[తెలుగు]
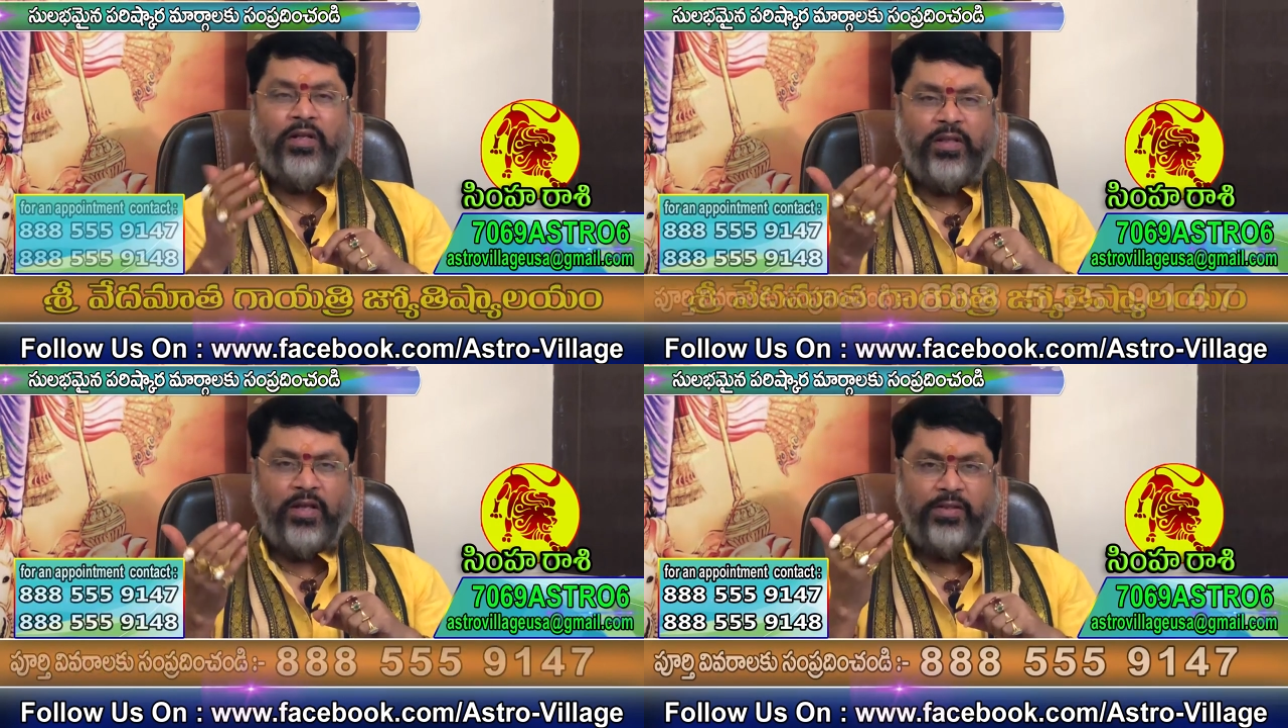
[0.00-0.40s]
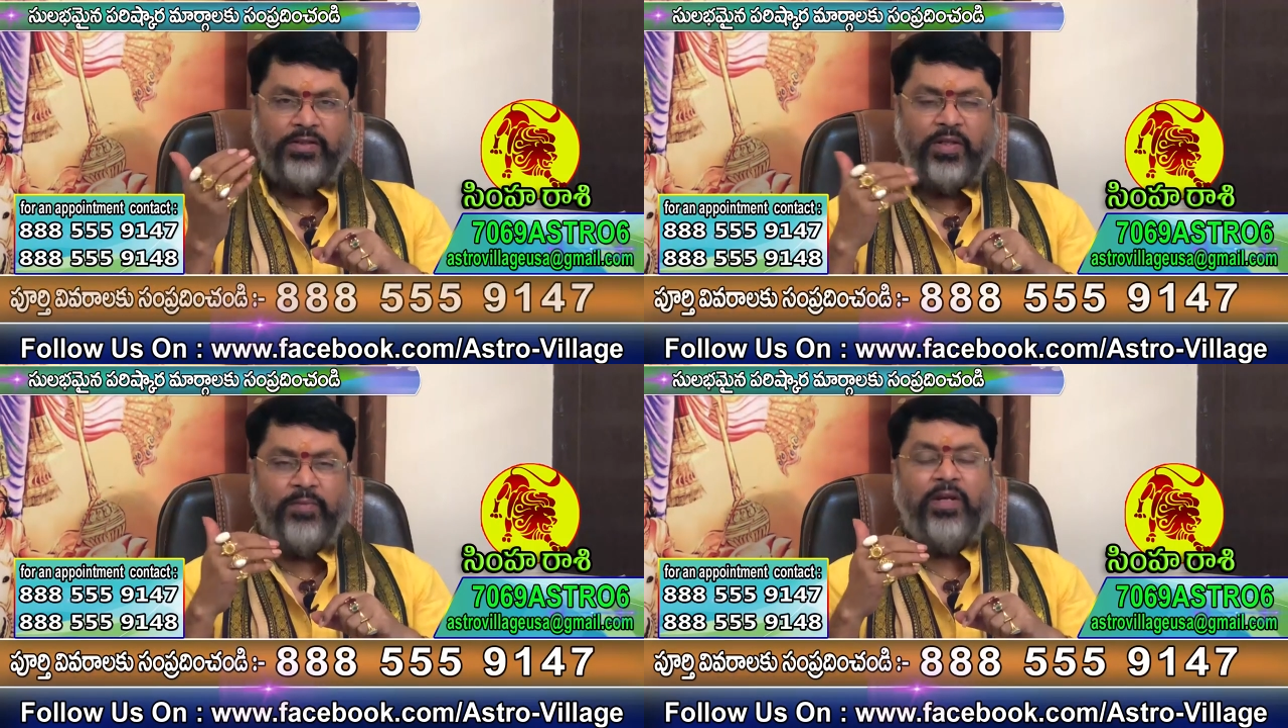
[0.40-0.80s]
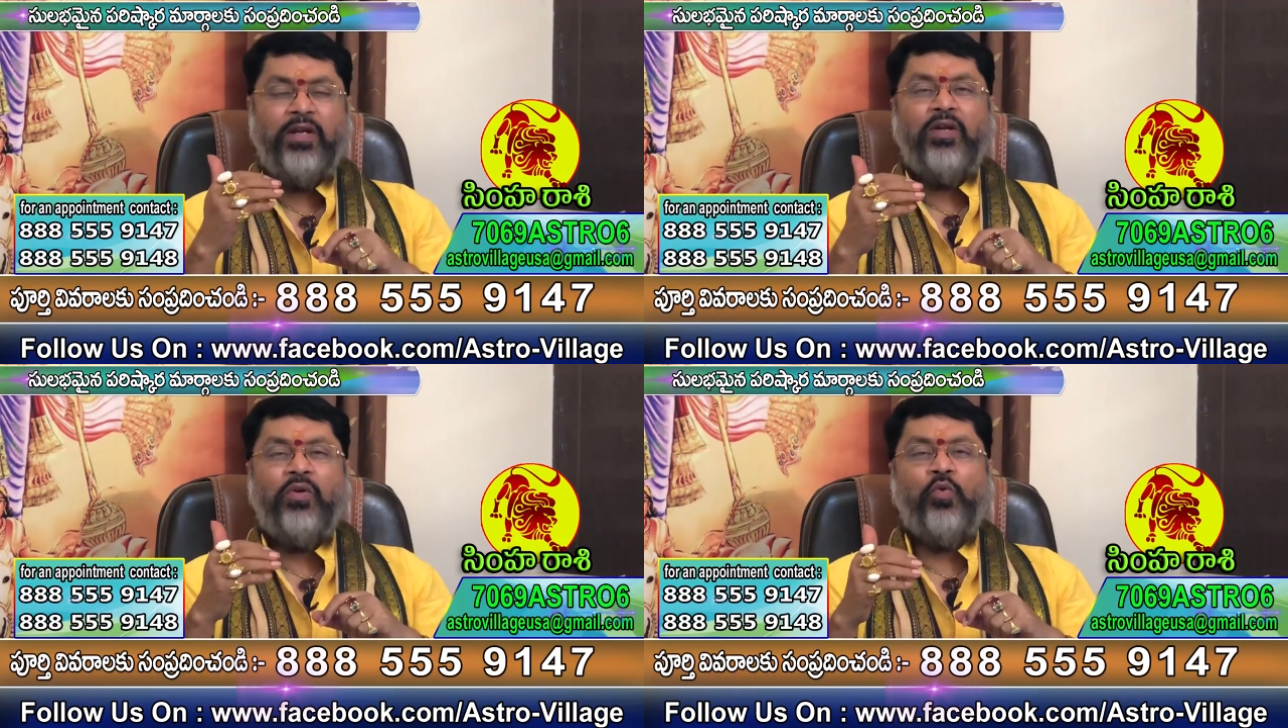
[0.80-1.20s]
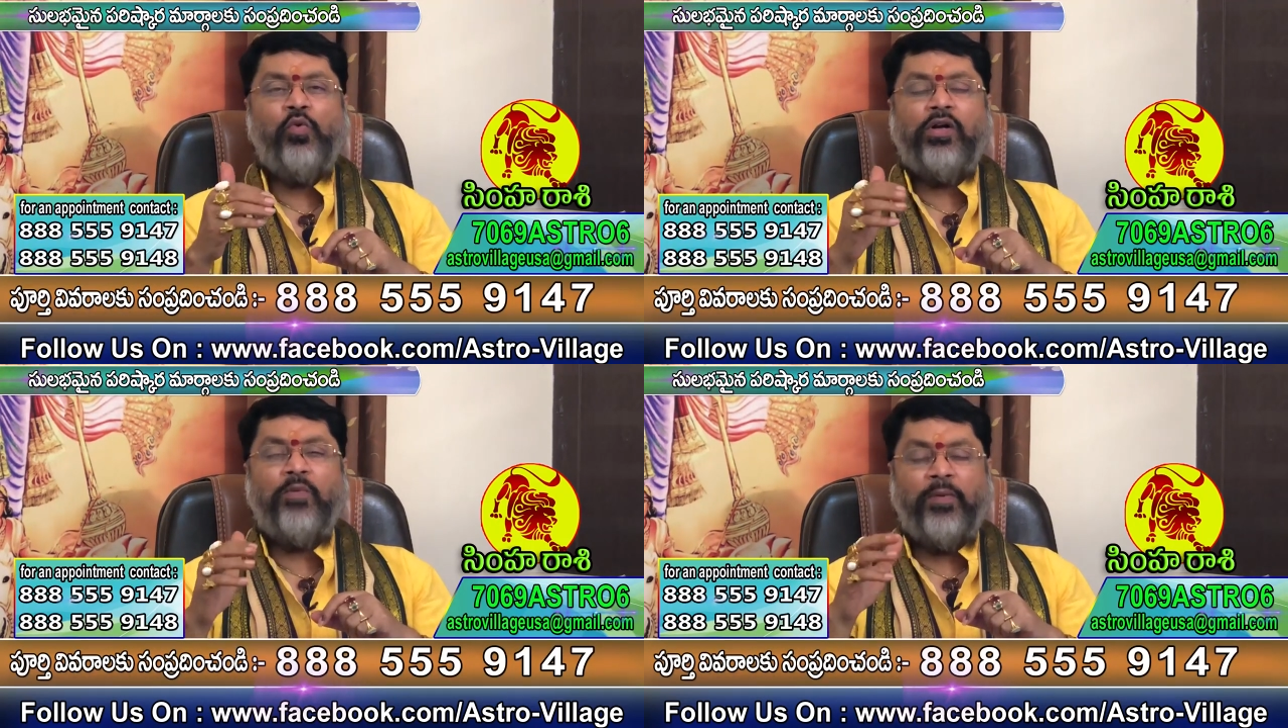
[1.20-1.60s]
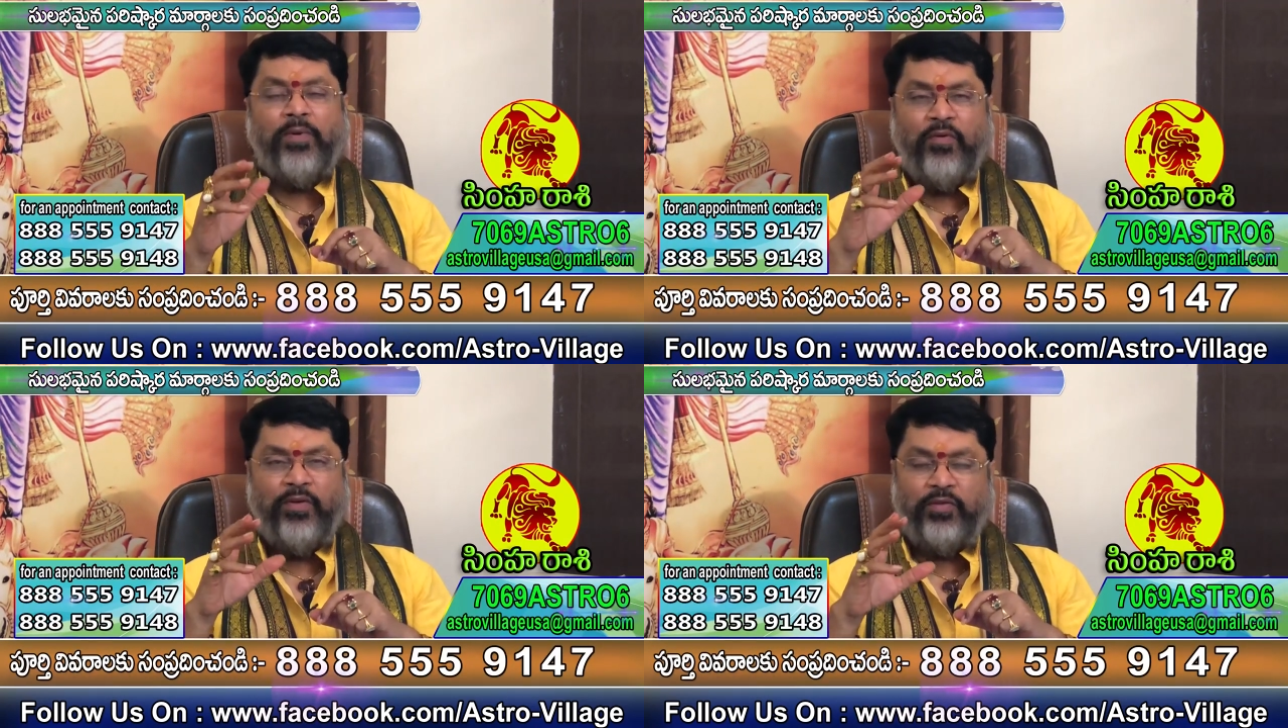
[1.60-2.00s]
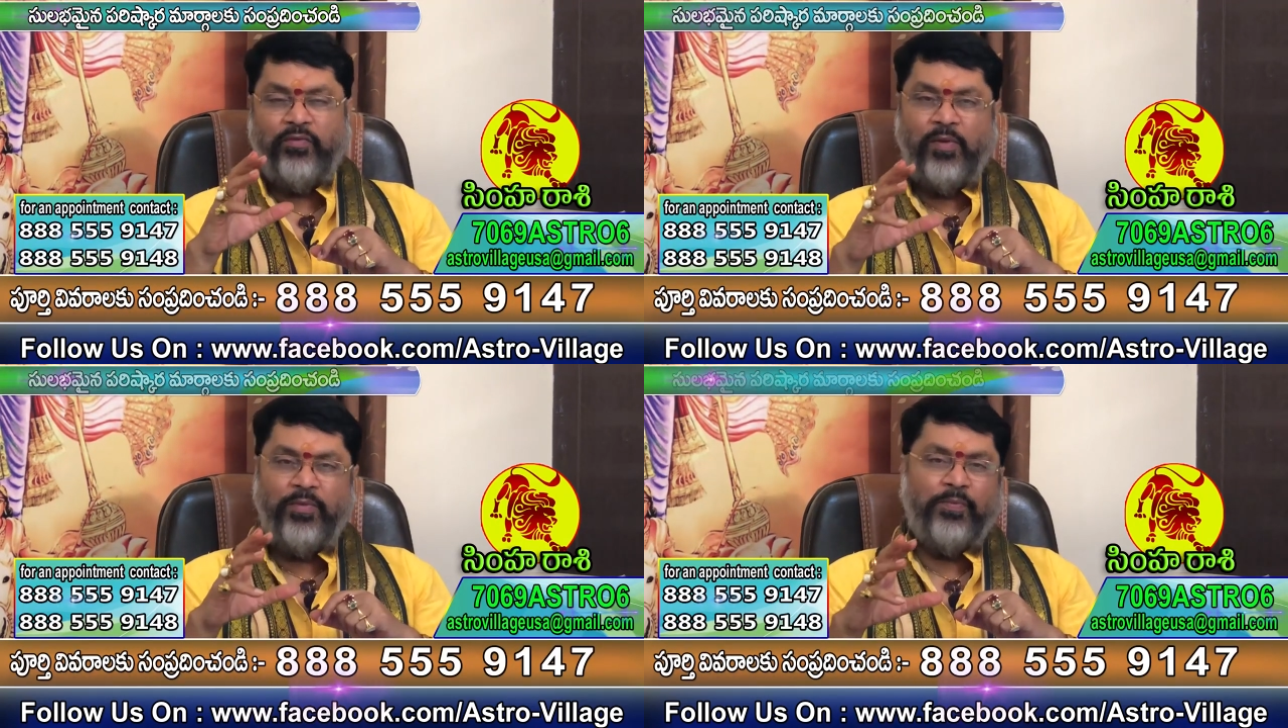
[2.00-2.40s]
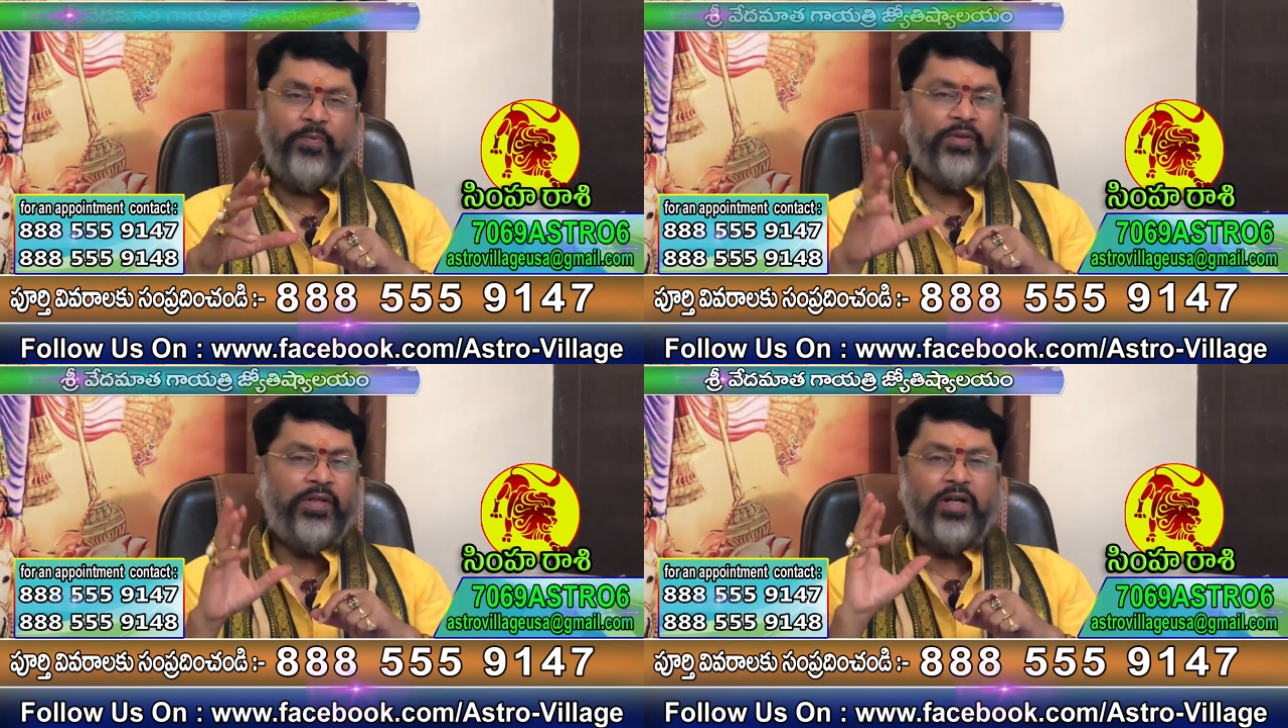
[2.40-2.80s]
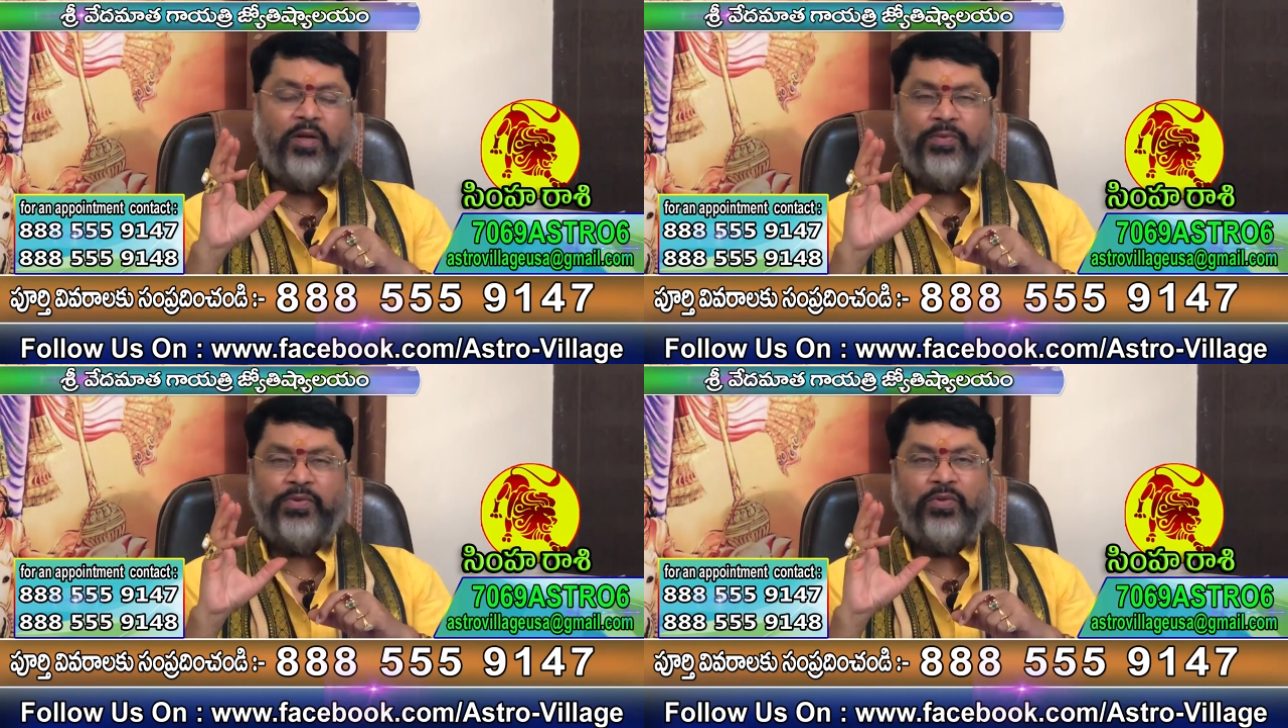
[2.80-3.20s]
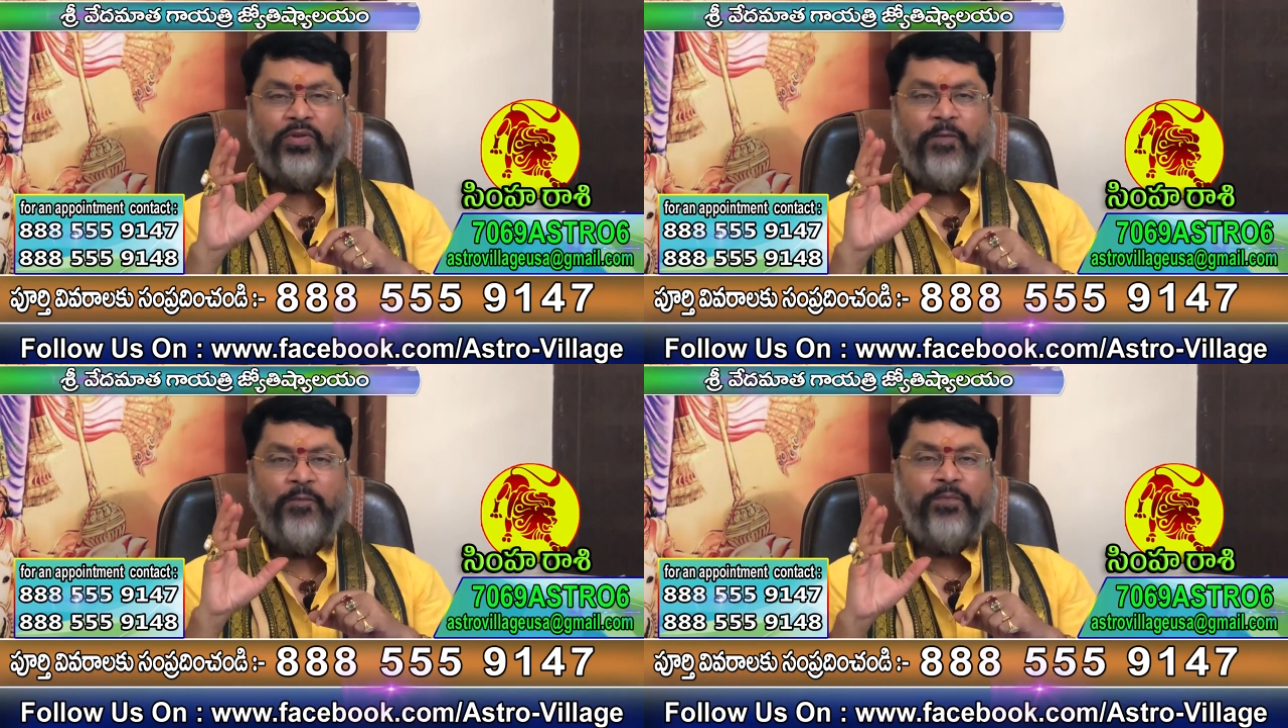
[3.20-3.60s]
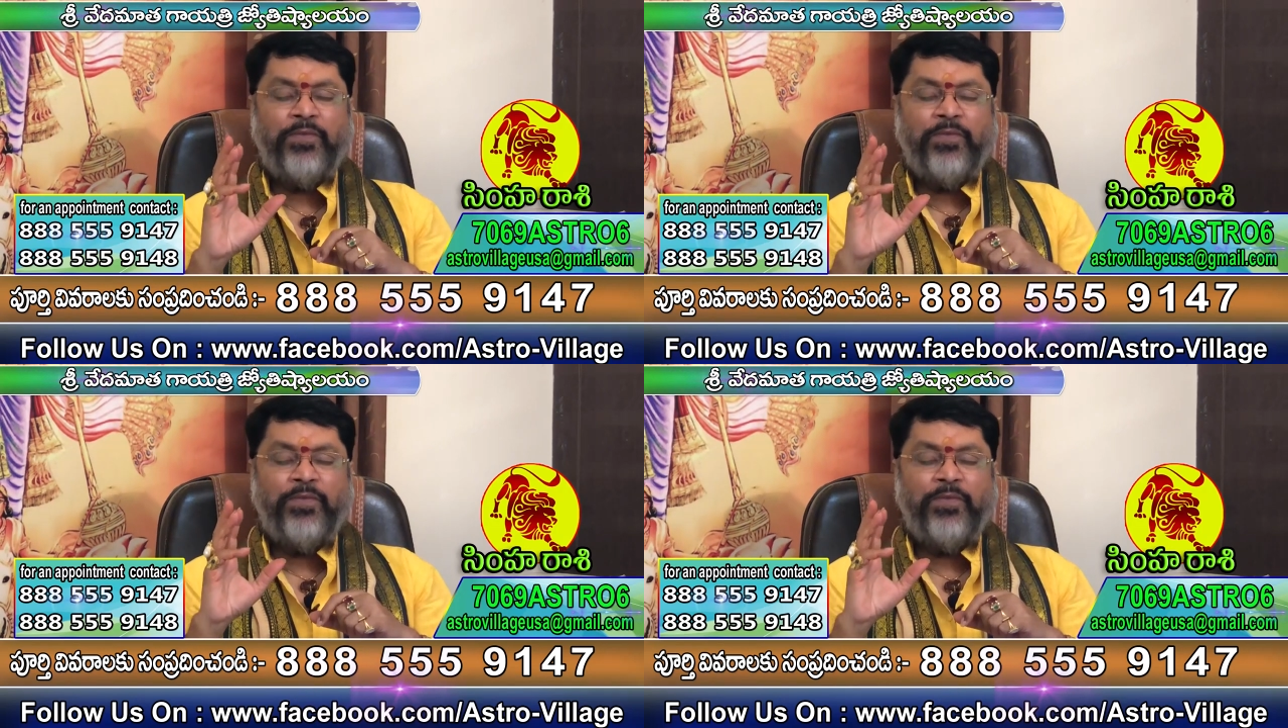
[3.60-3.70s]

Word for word: అర్ధాష్టమి గురువు యొక్క ప్రభావం అయితే వాళ్ళ మీద పూర్తిగా కనిపిస్తోంది